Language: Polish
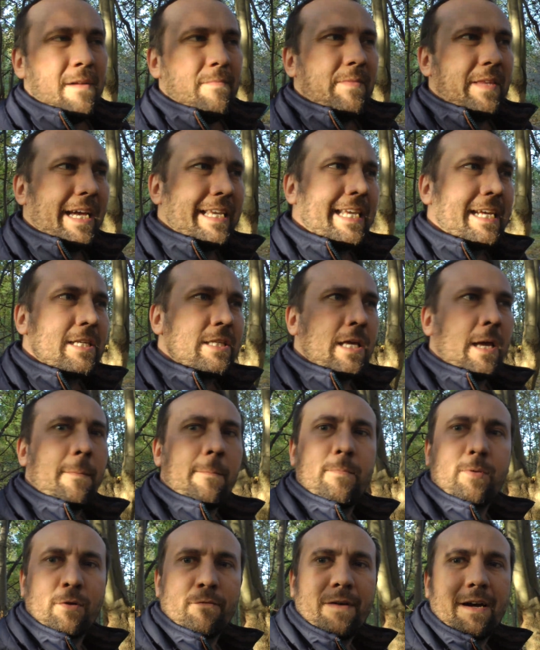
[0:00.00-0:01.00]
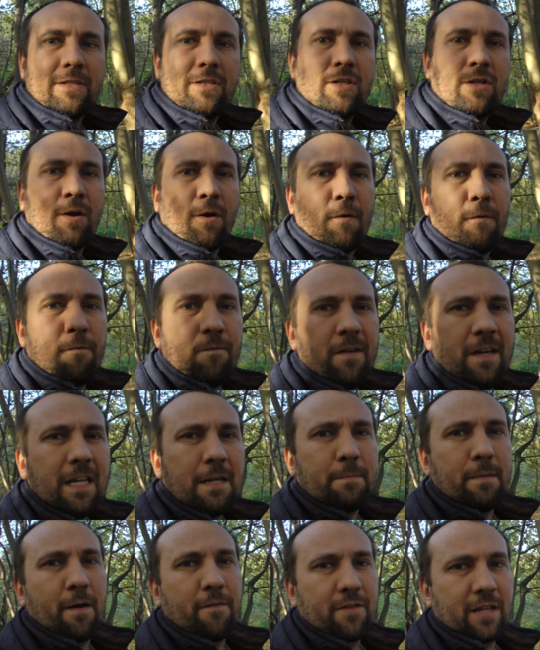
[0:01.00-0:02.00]
Ja nie chcę prowadzić
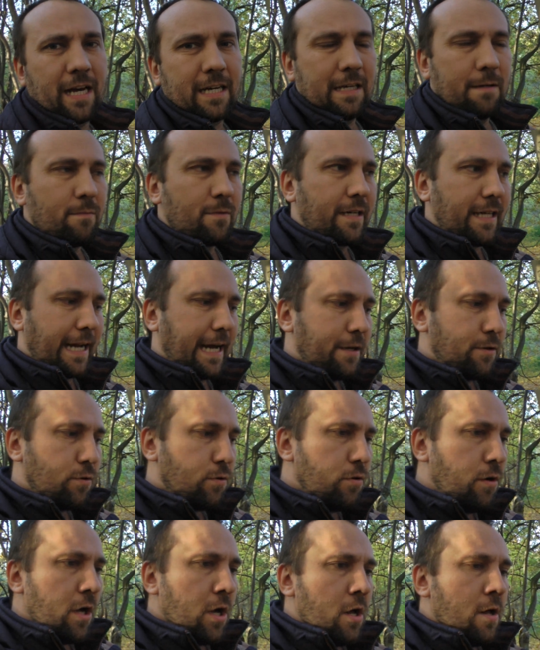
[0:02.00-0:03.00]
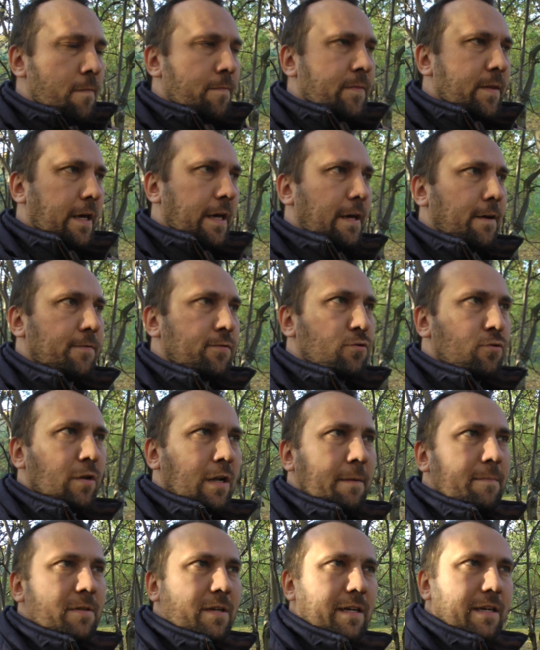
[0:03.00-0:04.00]
firmy w takim kraju, y, w
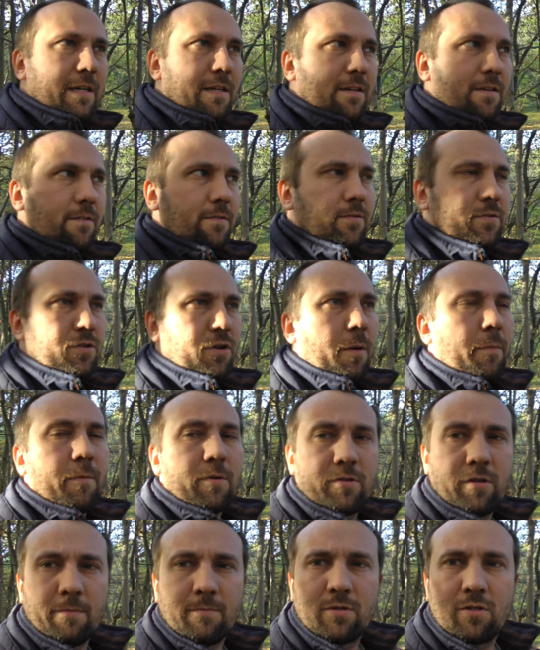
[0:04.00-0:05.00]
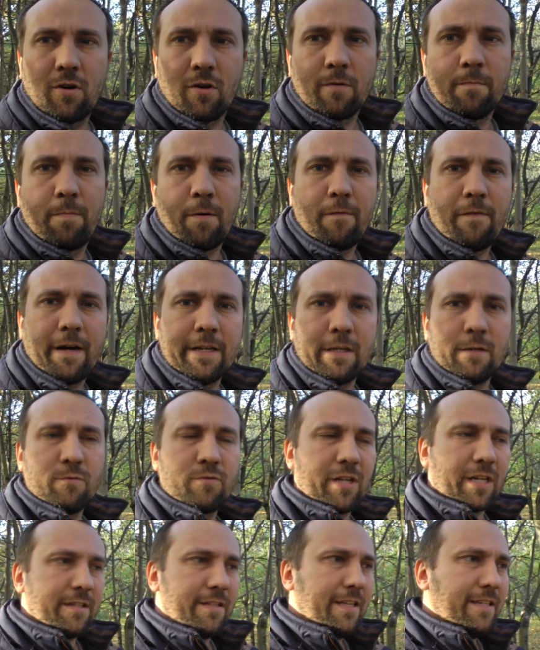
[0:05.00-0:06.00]
którym y, są skorumpowani
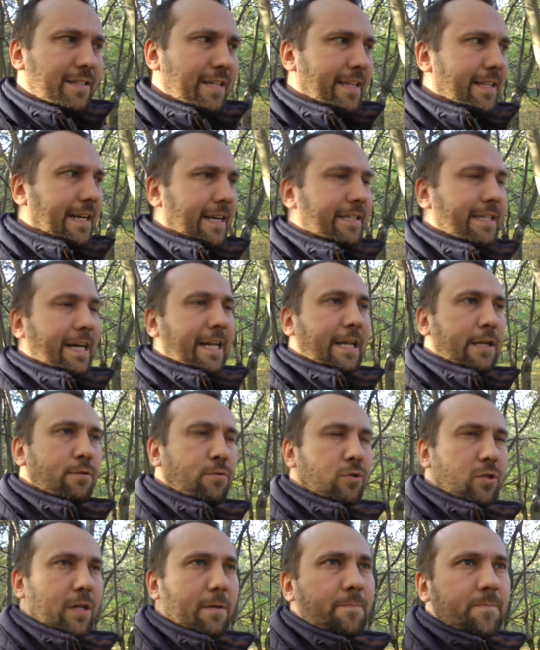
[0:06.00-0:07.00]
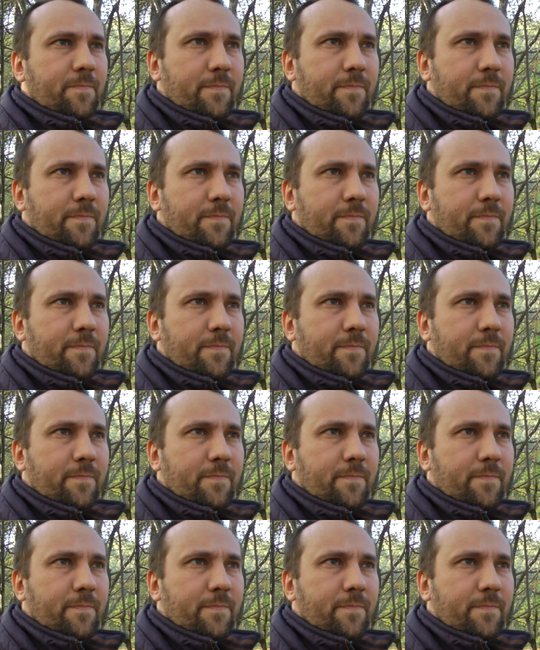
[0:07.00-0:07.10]
urzędnicy i tak dalej, którzy